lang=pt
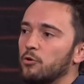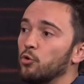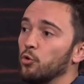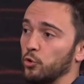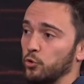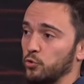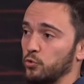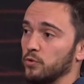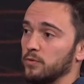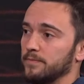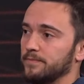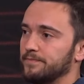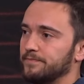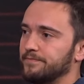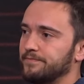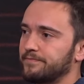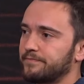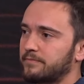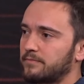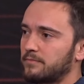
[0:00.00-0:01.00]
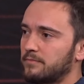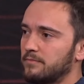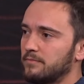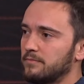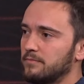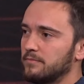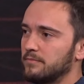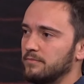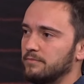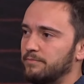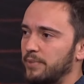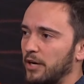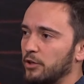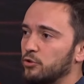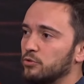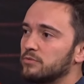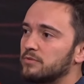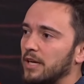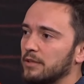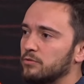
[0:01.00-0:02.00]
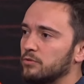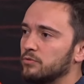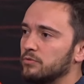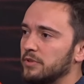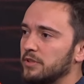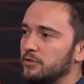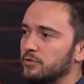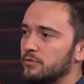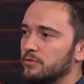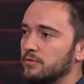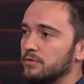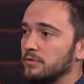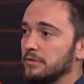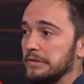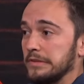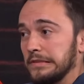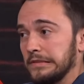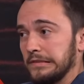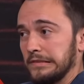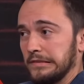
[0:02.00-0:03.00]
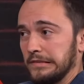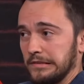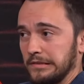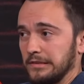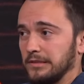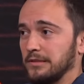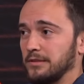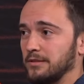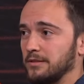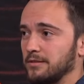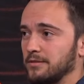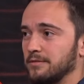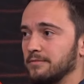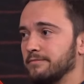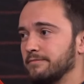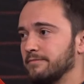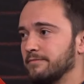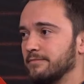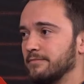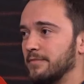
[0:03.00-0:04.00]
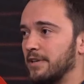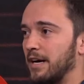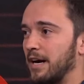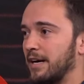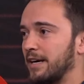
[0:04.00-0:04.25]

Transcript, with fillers: curto. Sim. Para juntar tudo é. isso... Ah. É muito